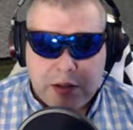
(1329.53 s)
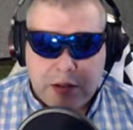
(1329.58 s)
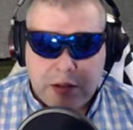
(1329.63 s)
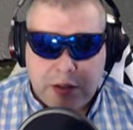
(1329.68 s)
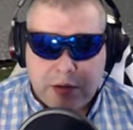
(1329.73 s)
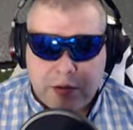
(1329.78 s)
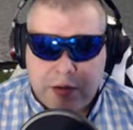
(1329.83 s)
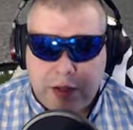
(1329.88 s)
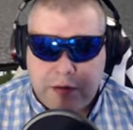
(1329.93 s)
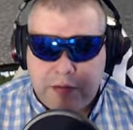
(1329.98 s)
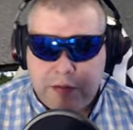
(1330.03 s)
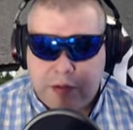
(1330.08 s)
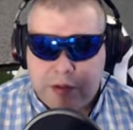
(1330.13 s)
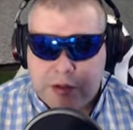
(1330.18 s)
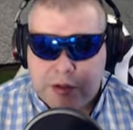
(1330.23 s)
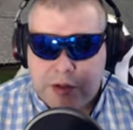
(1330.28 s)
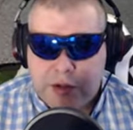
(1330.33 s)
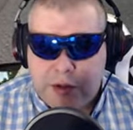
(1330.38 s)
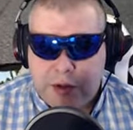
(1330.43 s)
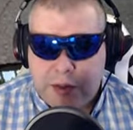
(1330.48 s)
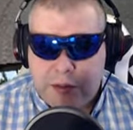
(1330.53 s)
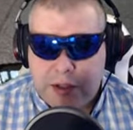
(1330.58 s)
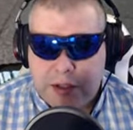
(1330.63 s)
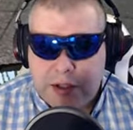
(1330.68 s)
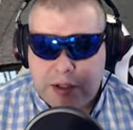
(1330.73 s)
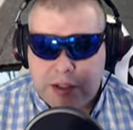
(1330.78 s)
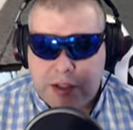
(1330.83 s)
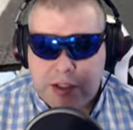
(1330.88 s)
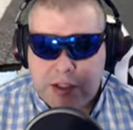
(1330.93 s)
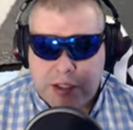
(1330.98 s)
No, nie wyłączyłem
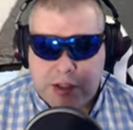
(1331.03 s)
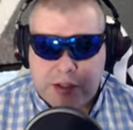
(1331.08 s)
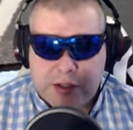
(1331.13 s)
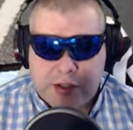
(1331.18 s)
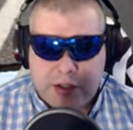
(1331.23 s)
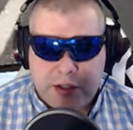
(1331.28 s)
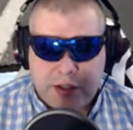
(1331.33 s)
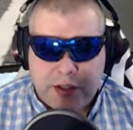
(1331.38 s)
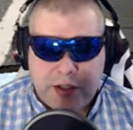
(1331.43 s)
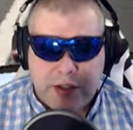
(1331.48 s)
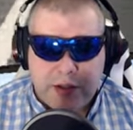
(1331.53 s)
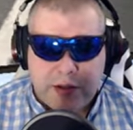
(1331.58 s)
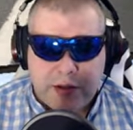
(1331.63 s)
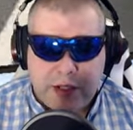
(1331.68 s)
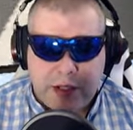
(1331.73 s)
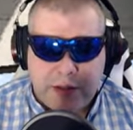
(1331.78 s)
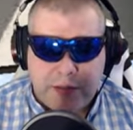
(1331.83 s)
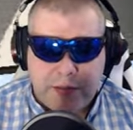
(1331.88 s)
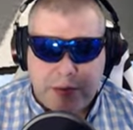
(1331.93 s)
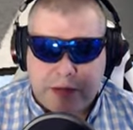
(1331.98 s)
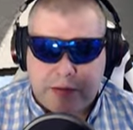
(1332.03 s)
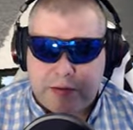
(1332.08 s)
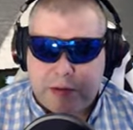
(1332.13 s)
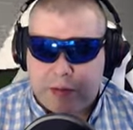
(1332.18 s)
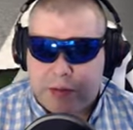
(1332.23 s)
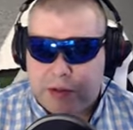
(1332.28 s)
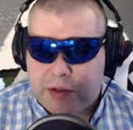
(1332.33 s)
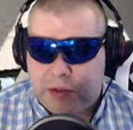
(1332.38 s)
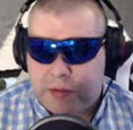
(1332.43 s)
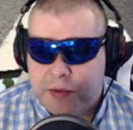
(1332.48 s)
jednej rzeczy i ona
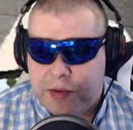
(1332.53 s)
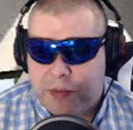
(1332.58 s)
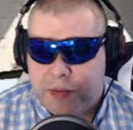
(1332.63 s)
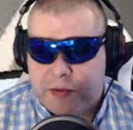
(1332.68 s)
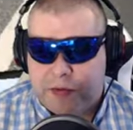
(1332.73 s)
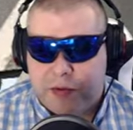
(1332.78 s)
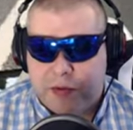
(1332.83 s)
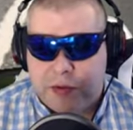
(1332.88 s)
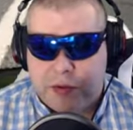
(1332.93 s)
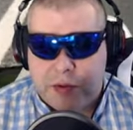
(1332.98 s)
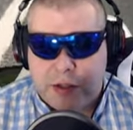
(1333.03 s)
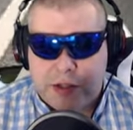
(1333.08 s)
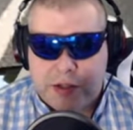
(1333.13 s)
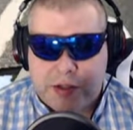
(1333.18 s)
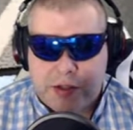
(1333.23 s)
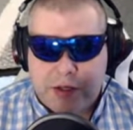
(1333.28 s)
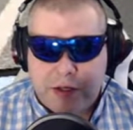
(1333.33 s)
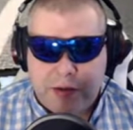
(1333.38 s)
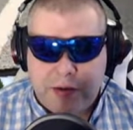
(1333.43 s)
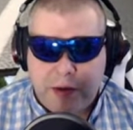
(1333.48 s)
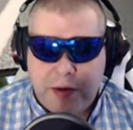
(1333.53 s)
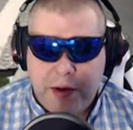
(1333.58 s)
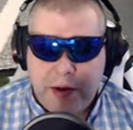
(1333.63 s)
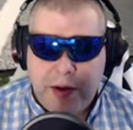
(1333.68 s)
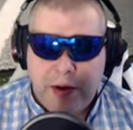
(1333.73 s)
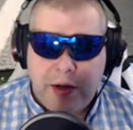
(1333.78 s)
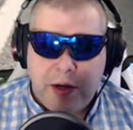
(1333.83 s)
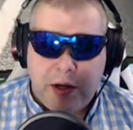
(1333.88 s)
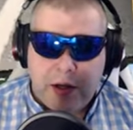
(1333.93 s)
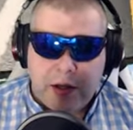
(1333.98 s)
prawdopodobnie powoduje, że
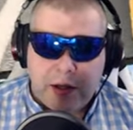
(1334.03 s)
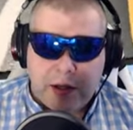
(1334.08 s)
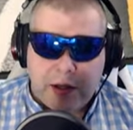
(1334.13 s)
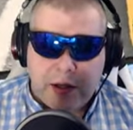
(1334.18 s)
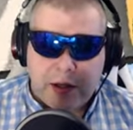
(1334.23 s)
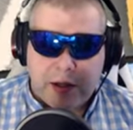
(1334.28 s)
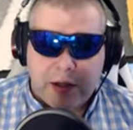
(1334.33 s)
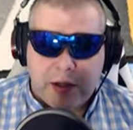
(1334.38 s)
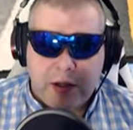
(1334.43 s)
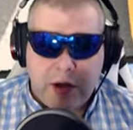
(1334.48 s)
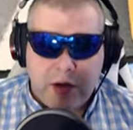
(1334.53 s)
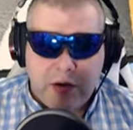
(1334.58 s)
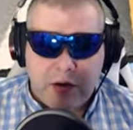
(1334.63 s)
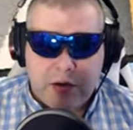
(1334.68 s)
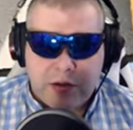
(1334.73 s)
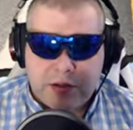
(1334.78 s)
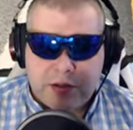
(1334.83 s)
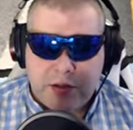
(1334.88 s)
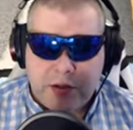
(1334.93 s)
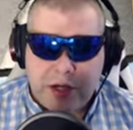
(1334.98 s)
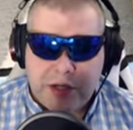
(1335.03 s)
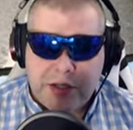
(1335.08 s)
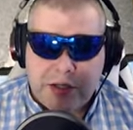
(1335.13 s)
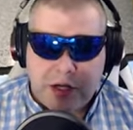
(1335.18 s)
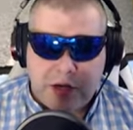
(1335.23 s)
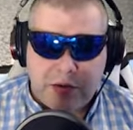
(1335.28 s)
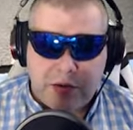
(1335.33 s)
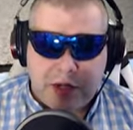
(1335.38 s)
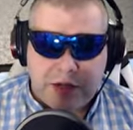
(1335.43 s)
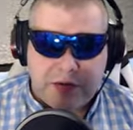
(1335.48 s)
E, o, słuchajcie,
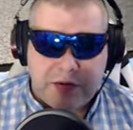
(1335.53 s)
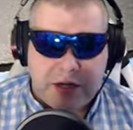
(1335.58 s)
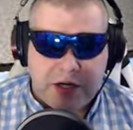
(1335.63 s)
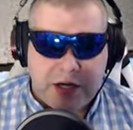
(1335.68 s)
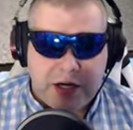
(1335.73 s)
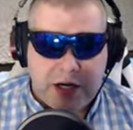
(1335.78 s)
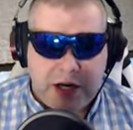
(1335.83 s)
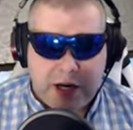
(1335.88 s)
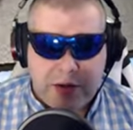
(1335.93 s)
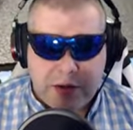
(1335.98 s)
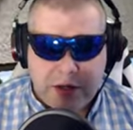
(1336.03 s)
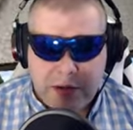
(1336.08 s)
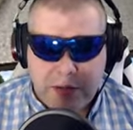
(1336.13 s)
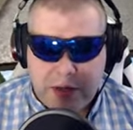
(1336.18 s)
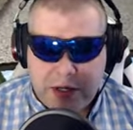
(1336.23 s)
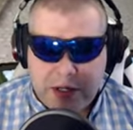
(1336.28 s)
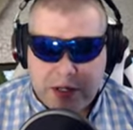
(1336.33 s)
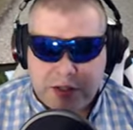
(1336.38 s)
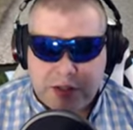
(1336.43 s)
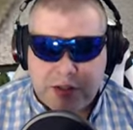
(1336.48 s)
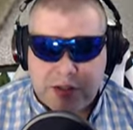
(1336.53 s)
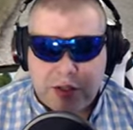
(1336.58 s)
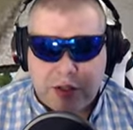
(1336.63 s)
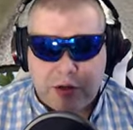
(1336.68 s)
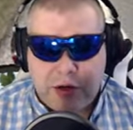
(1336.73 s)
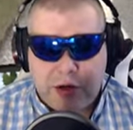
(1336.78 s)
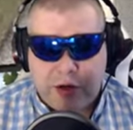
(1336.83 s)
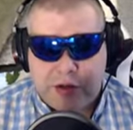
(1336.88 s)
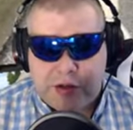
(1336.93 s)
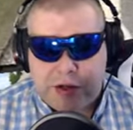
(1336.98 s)
akurat wykrakałem, ale jeszcze
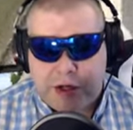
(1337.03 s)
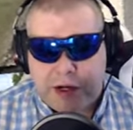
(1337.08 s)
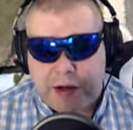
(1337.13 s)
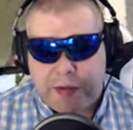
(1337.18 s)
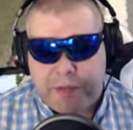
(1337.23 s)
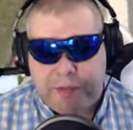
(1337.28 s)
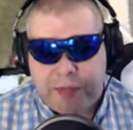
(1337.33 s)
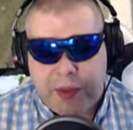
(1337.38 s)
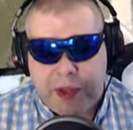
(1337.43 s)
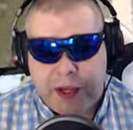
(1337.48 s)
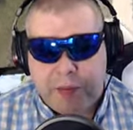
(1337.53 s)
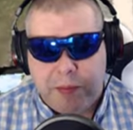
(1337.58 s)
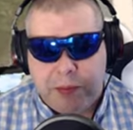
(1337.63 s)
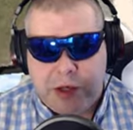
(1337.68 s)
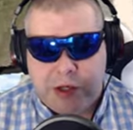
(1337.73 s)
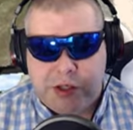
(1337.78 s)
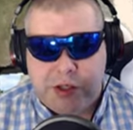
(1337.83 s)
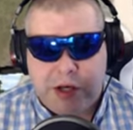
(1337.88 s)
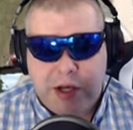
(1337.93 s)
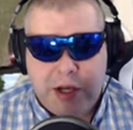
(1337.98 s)
dokończę mm, e, myśl.